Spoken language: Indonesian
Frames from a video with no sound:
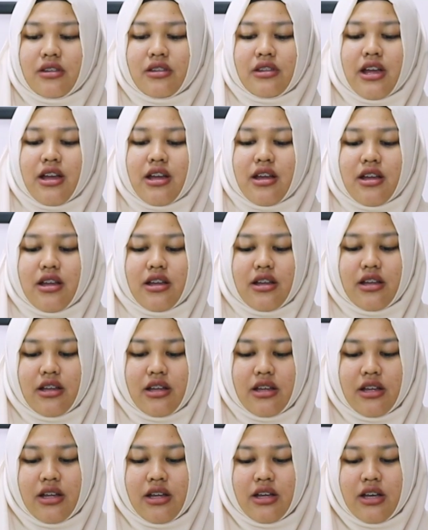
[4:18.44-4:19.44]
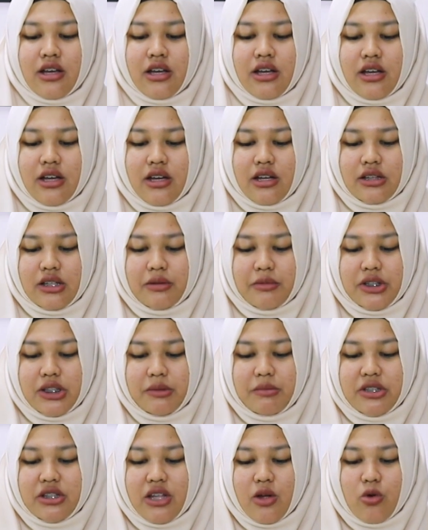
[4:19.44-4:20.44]
Nah,
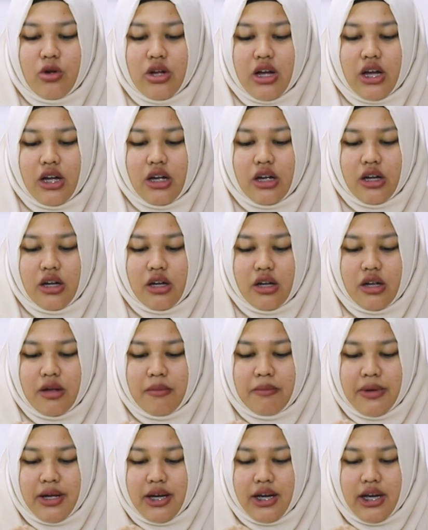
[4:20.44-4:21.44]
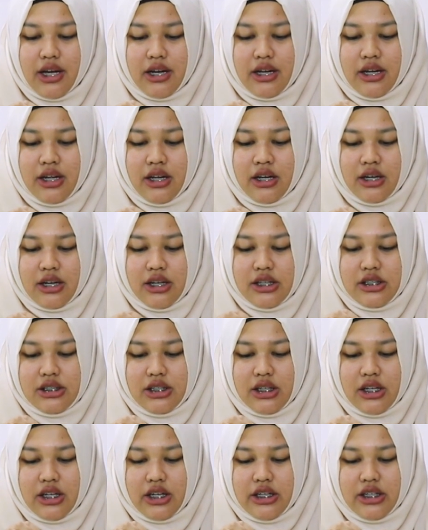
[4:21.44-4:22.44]
teman-teman tahu nggak makanan
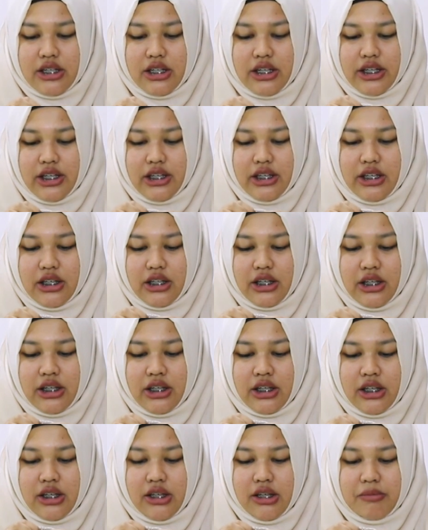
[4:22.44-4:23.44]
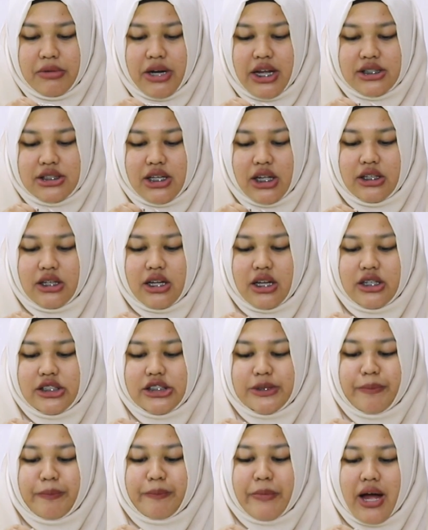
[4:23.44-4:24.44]
kenyal-kenyal ini berasal dari
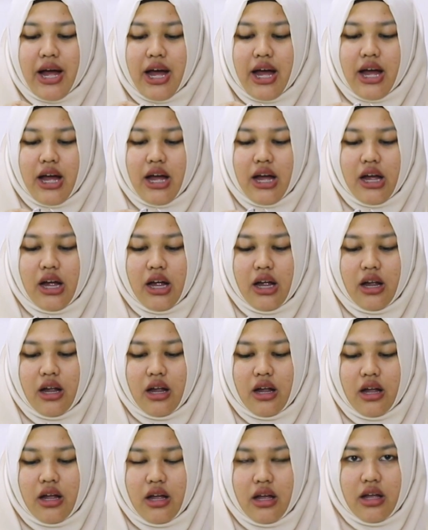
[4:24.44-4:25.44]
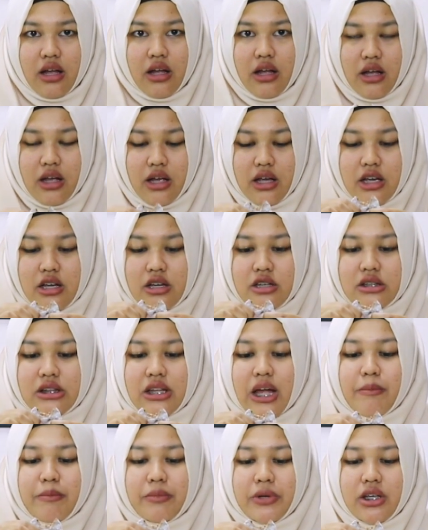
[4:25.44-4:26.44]
Jepang.
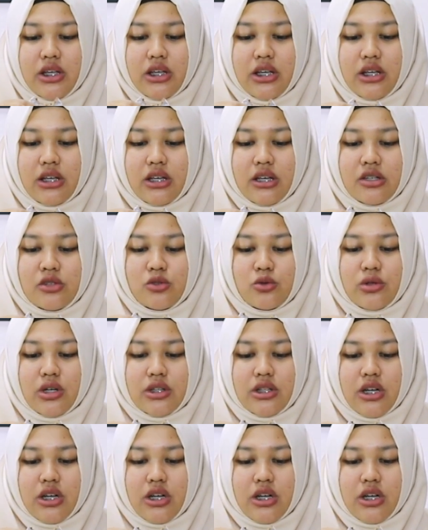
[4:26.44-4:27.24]
Tapi juga